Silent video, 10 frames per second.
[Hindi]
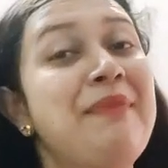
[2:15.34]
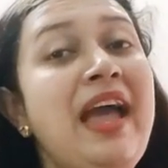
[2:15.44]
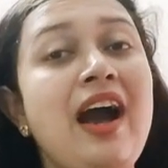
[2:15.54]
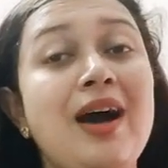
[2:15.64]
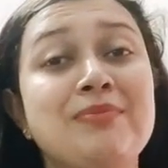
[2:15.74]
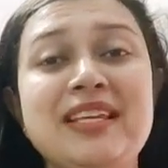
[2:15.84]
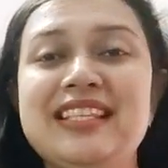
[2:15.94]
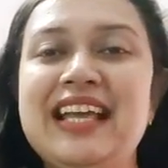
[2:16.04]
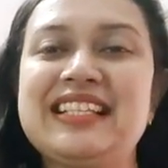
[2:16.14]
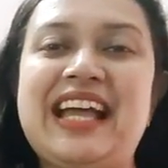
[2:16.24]
मैं अभी
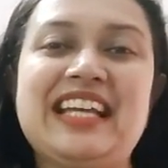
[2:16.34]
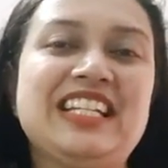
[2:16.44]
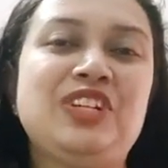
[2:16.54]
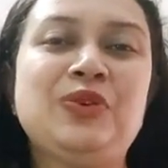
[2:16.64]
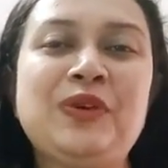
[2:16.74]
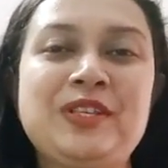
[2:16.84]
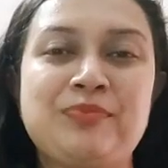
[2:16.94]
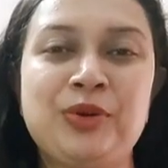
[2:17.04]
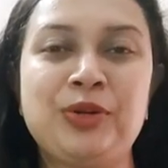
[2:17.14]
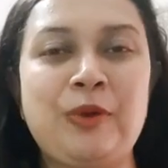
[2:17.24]
से एक्साइटेड हूँ इस
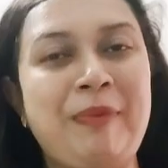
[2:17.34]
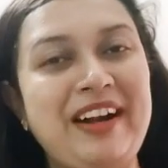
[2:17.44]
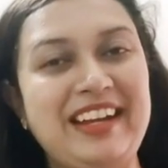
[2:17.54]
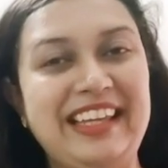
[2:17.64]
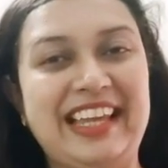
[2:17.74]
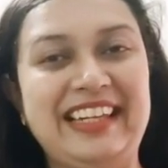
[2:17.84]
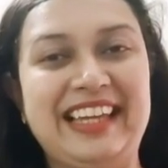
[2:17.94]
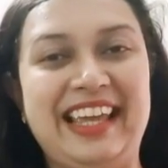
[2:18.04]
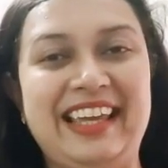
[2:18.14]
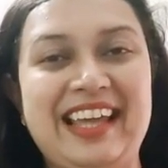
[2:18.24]
बुक को पढ़ने के
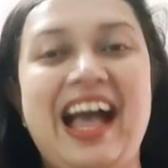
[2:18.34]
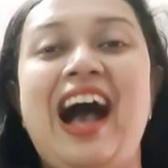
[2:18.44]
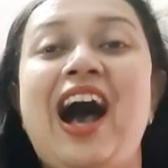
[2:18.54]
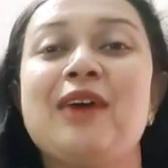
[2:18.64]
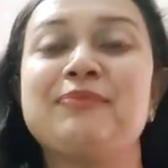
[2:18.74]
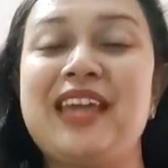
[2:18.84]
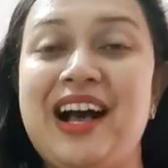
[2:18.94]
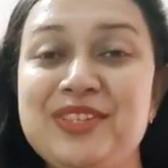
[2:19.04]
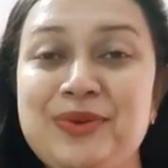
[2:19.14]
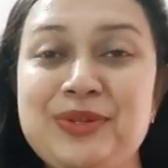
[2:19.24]
लिए आप
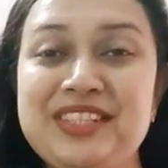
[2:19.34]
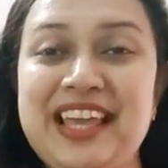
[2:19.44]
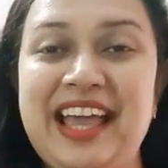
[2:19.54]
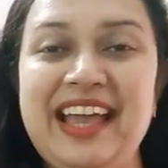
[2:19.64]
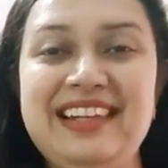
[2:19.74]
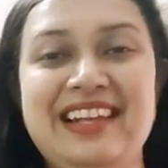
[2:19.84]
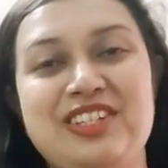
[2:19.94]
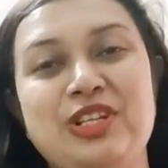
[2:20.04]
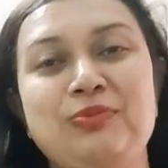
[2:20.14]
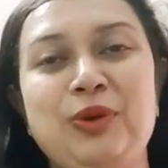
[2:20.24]
क्या सोचते हैं
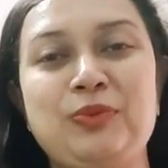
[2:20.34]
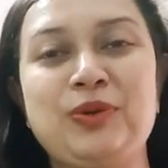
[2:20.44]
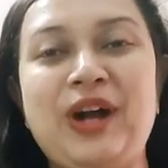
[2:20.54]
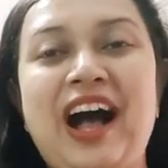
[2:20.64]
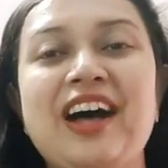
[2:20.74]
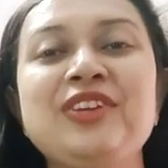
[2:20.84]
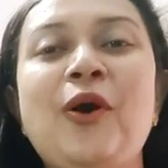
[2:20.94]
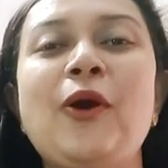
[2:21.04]
लचित बोरफुकान